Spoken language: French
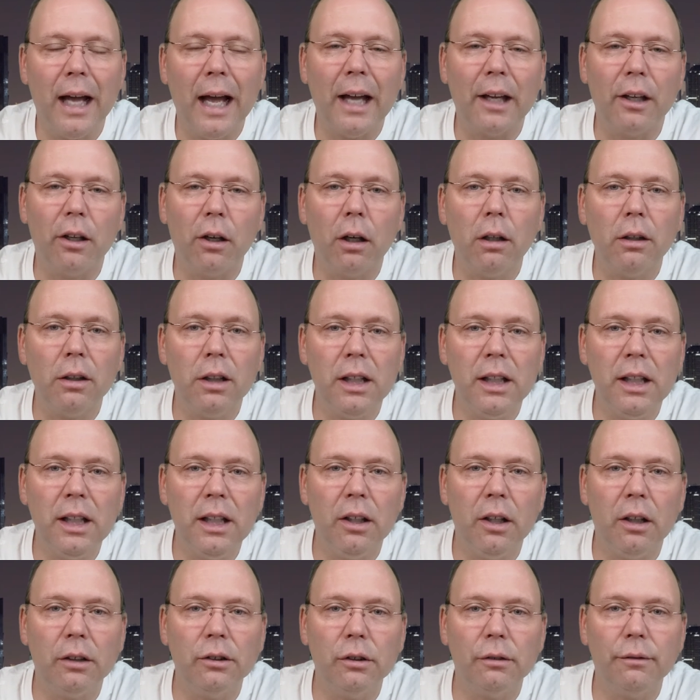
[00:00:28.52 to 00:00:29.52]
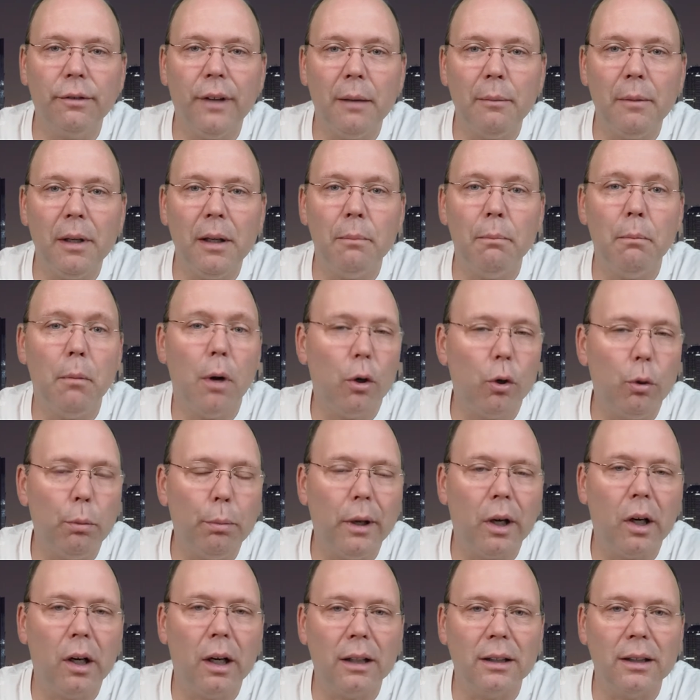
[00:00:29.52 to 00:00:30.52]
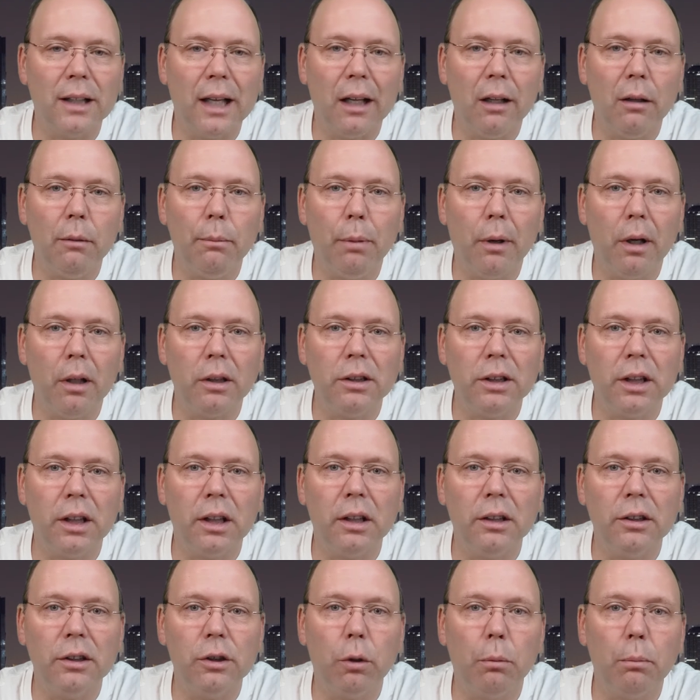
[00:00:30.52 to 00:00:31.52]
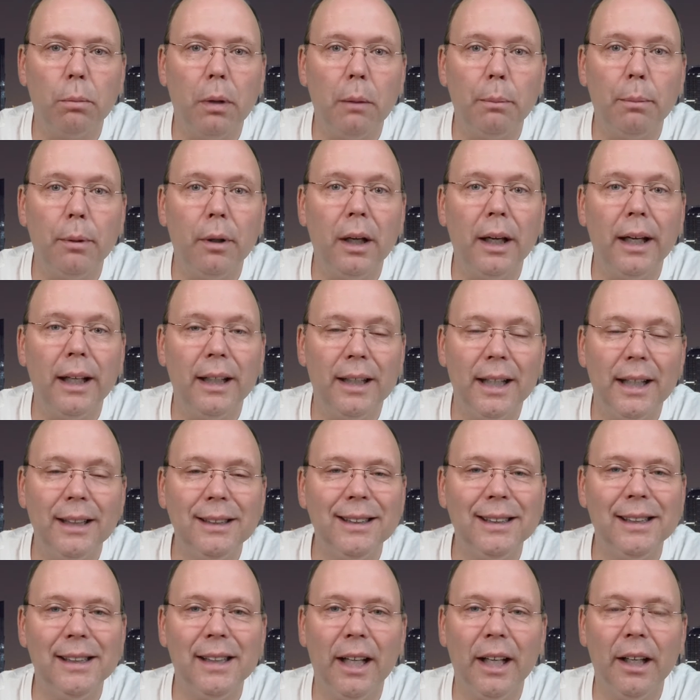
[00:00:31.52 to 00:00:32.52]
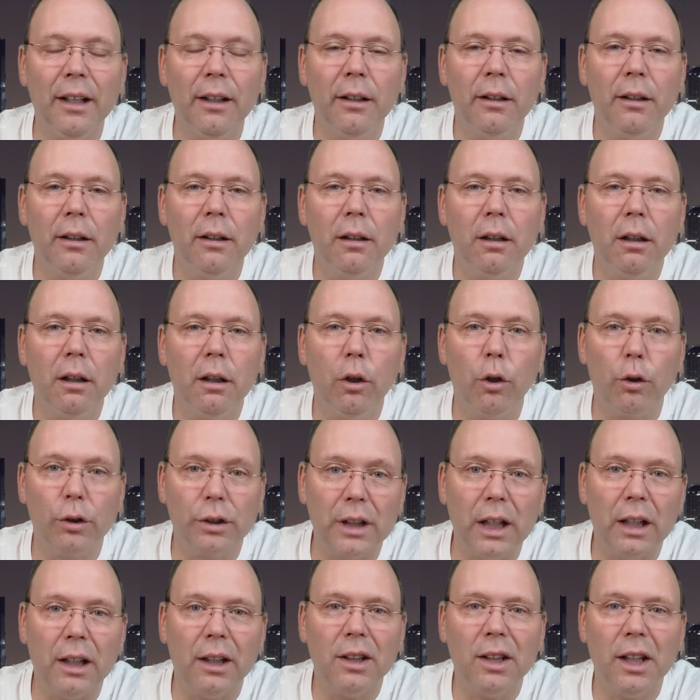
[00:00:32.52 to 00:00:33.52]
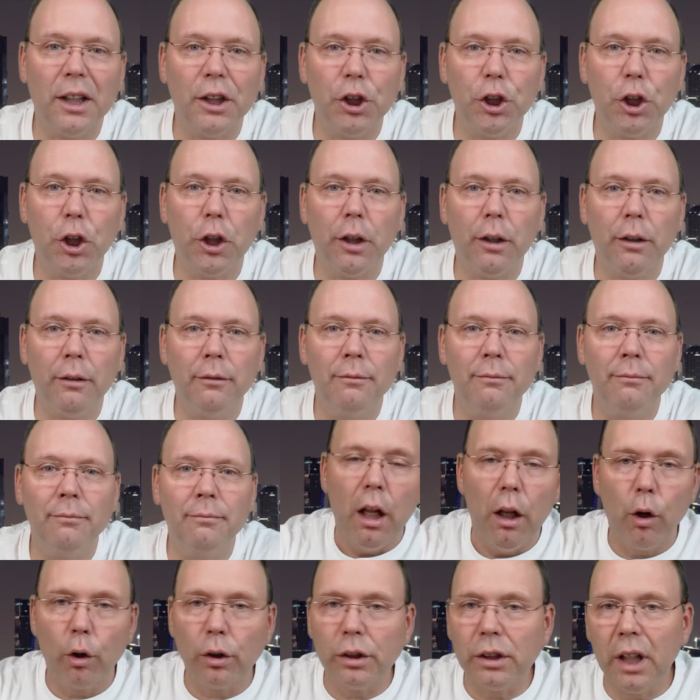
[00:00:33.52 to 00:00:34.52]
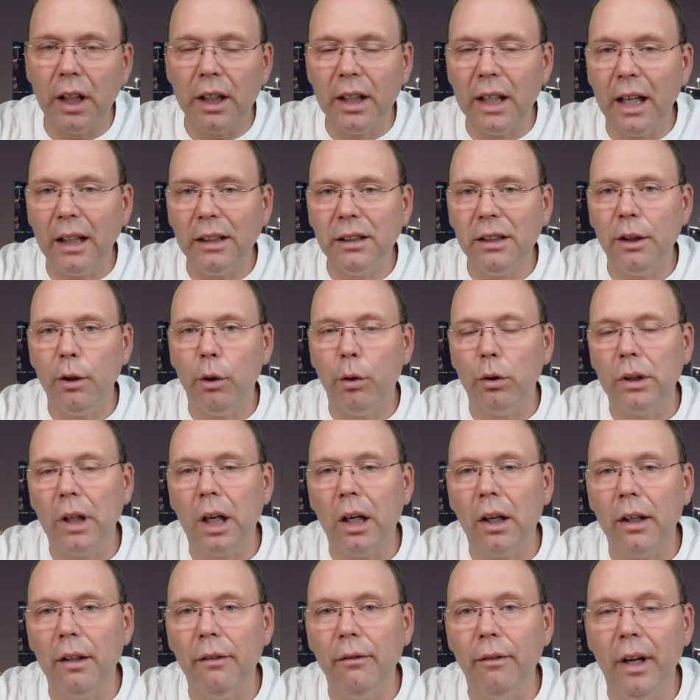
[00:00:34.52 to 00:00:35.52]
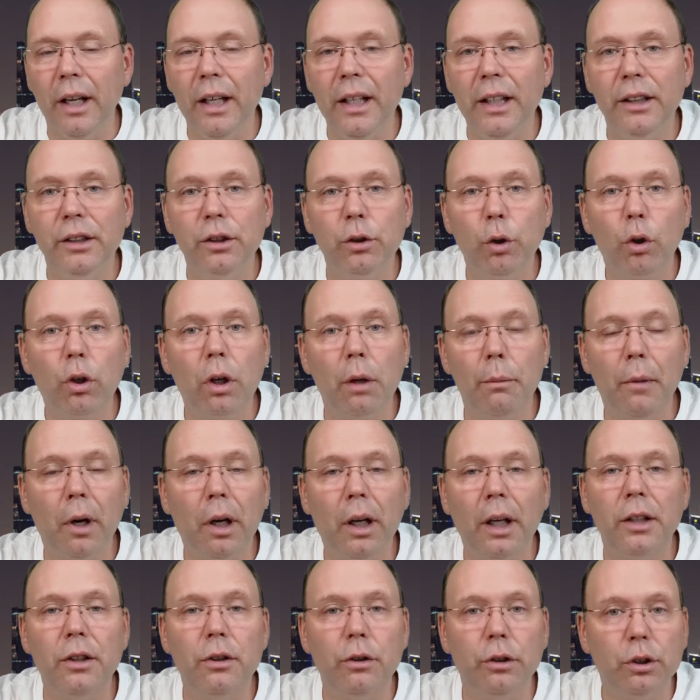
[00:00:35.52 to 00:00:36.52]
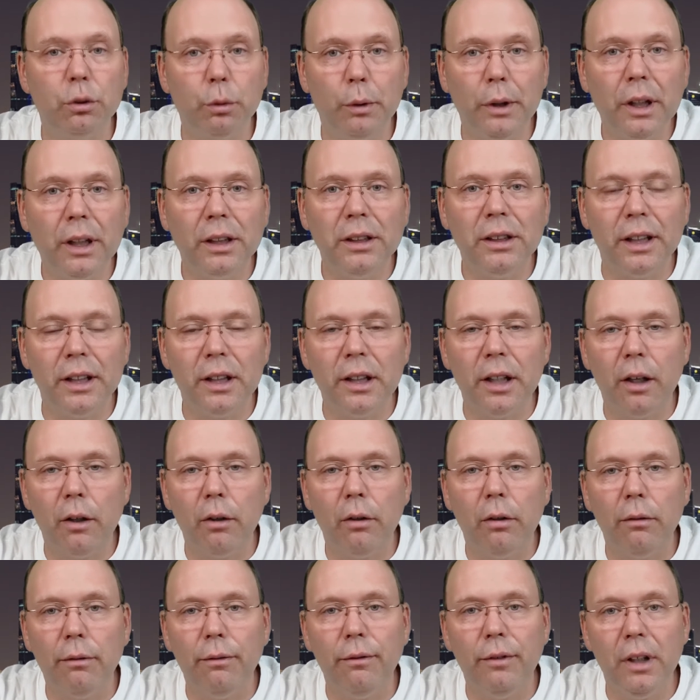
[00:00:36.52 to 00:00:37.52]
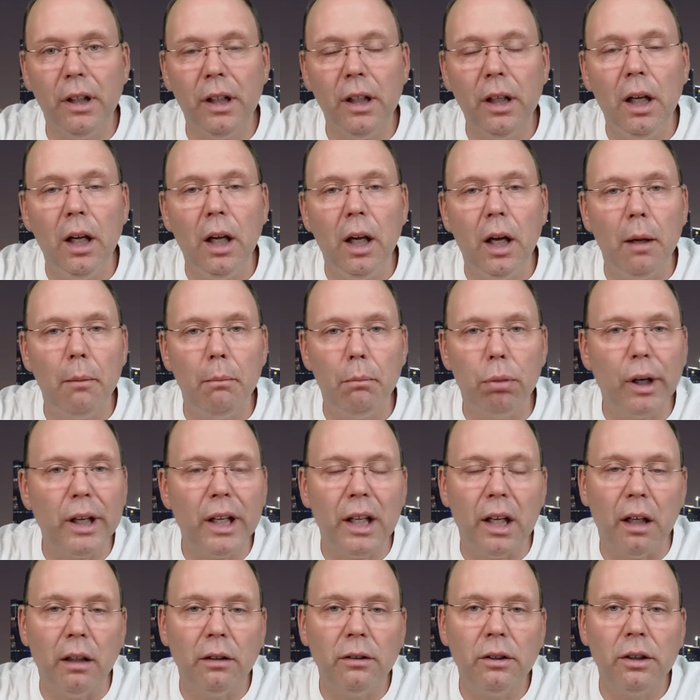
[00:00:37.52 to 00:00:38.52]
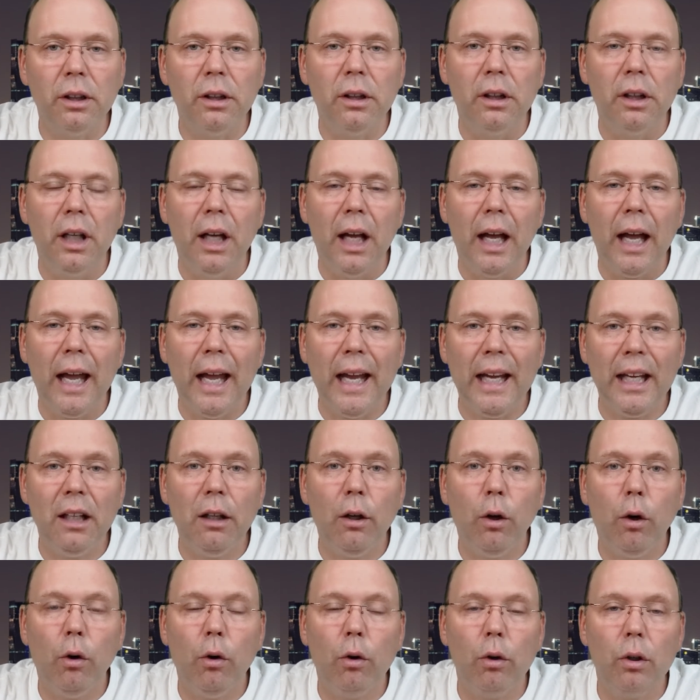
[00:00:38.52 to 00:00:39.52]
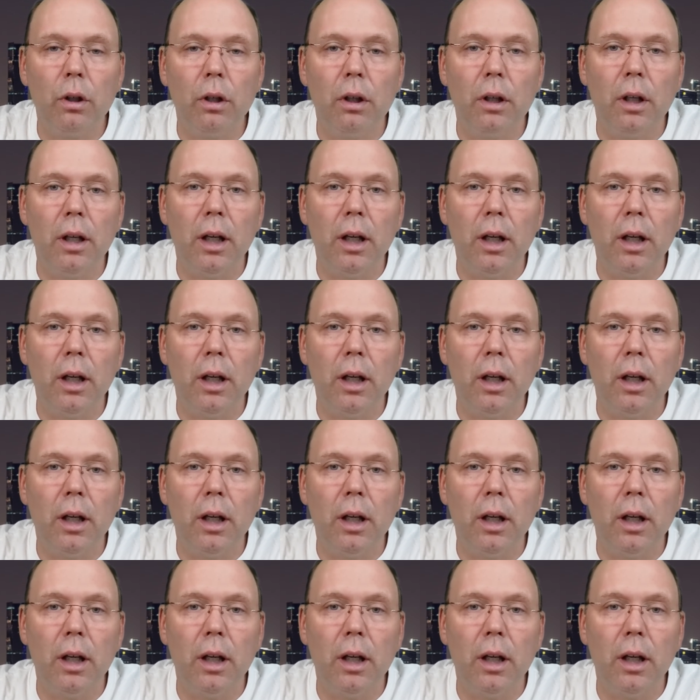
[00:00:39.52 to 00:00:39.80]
a grandi dans une famille monoparentale parce que son papa est décédé lorsqu'elle était jeune. Lorsque les nazis ont arrivé, ils ont remarqué tout de suite que c'était une fille brillante et l'ont